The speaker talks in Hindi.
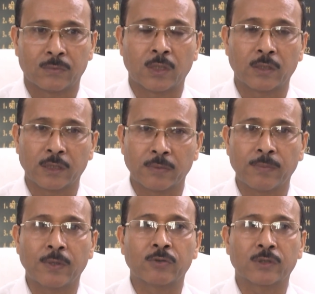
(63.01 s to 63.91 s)
दंड की
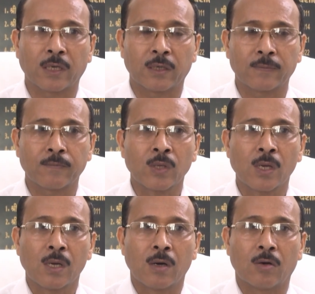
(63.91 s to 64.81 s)
भी व्यवस्थाएँ हैं
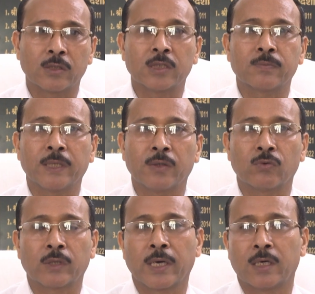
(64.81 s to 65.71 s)
और जिसमें एक
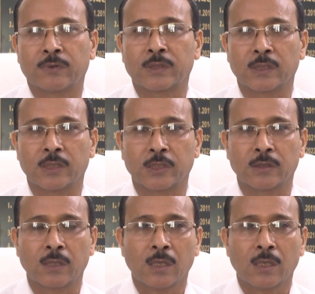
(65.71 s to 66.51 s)
होता है एडवर्स एंट्री